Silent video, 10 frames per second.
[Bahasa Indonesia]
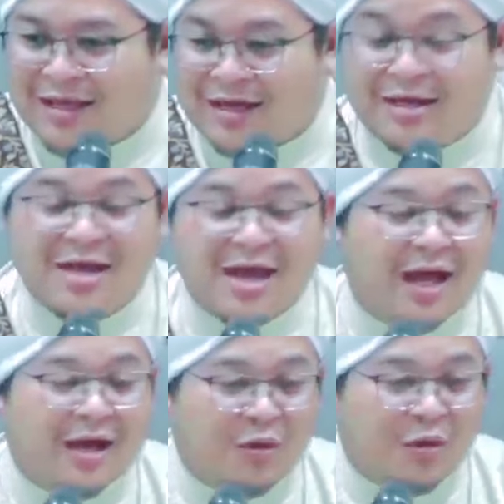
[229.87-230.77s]

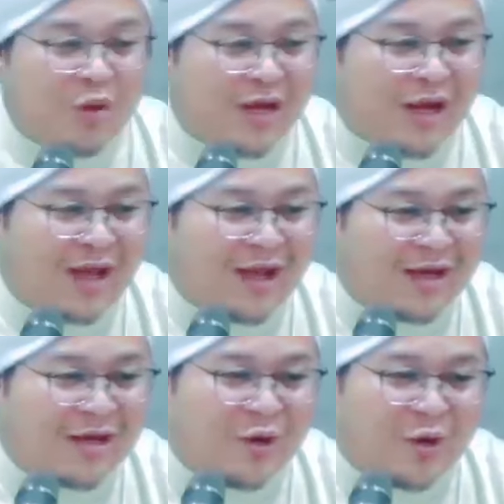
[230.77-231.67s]

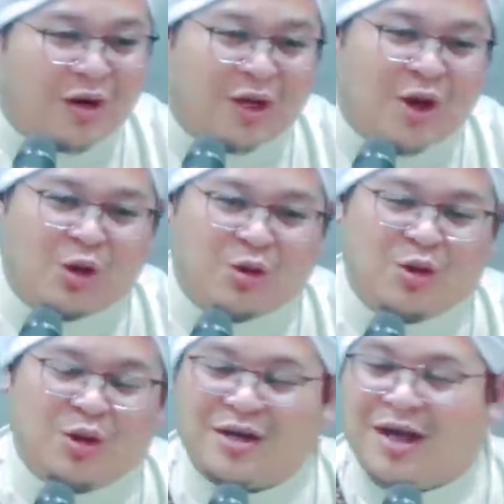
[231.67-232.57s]
Dianugerahkan oleh
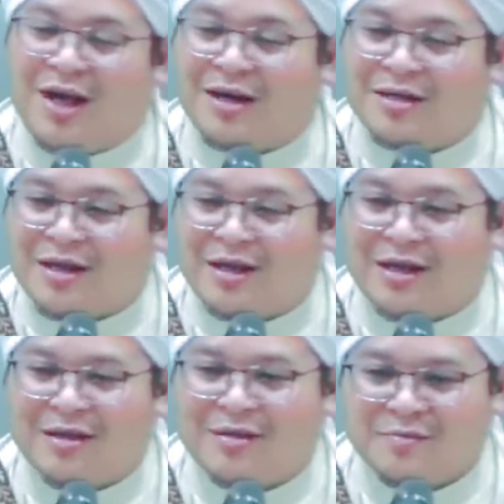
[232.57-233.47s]
Allah nih harta